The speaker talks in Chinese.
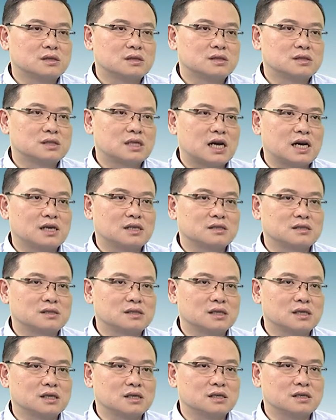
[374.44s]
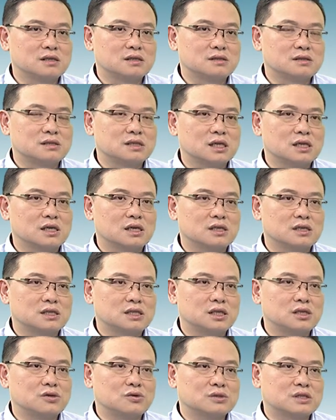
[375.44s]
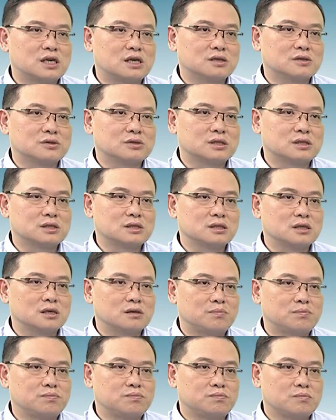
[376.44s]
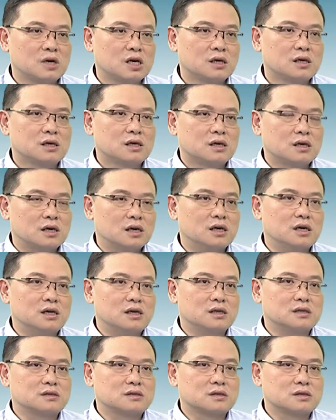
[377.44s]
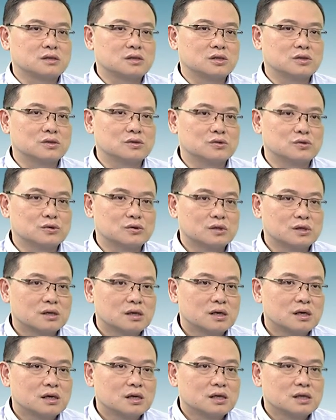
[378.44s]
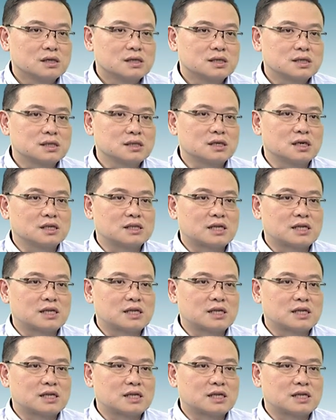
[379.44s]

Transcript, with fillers: 在这个整个系统上有四个，呃，有四个